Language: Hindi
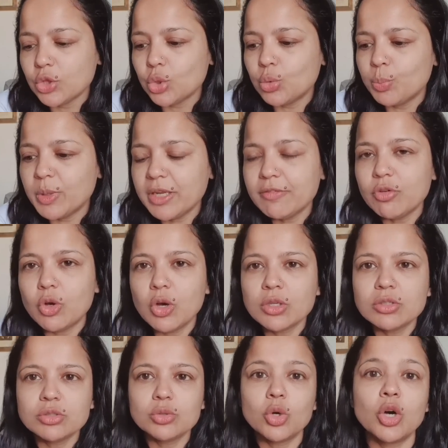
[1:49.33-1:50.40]
तो मिनी
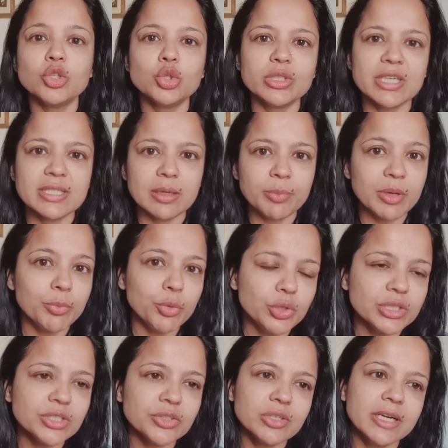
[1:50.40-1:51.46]
व्लॉग्स और जो जैसे आपके
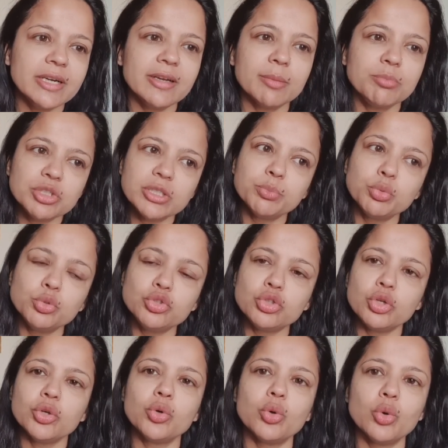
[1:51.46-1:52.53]
ब्यूटी से रिलेटेड आप चीज़ें
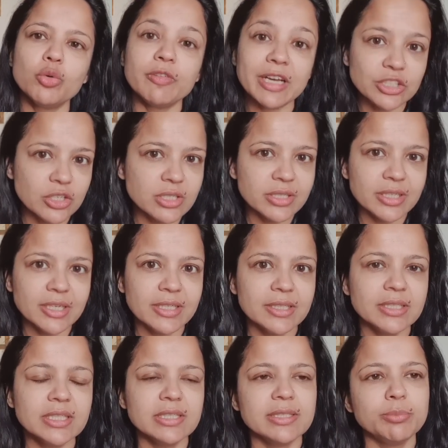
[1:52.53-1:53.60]
पूछते हो फैशन से
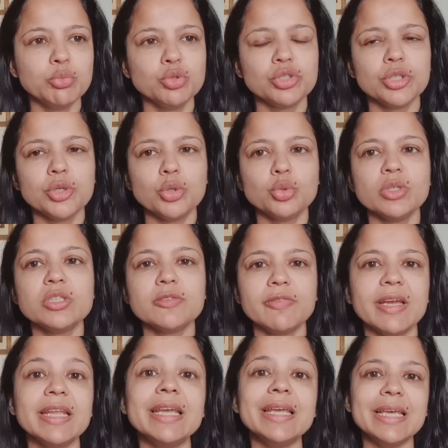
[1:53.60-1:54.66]
रिलेटेड चीज़ें पूछते हो तो इट्स
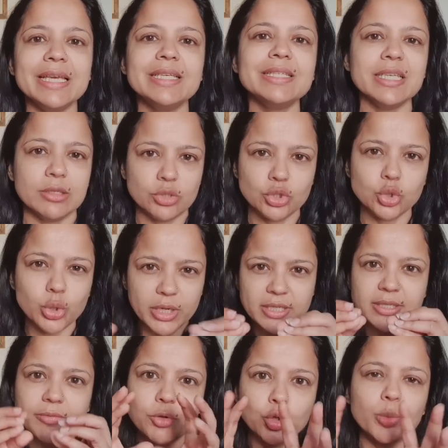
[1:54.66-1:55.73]
वेरी ईजी छोटे
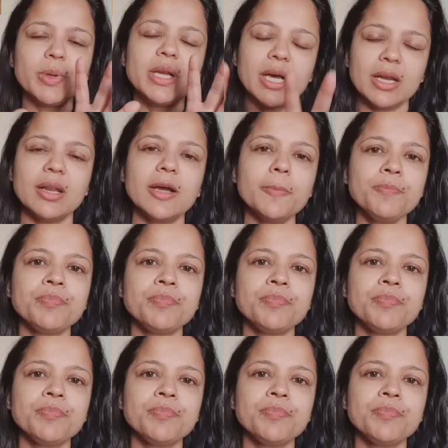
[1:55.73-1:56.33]
से वीडियो में डालना